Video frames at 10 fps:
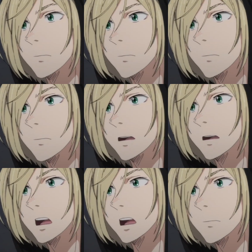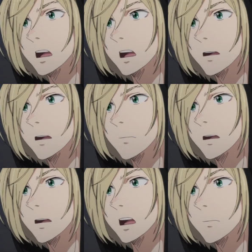вас правильно понял?
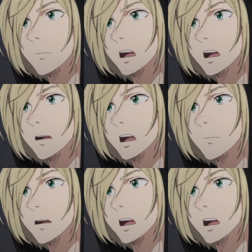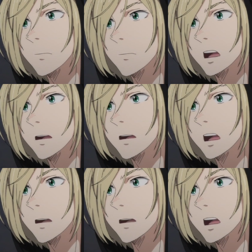Мне взять
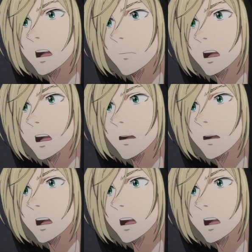чай,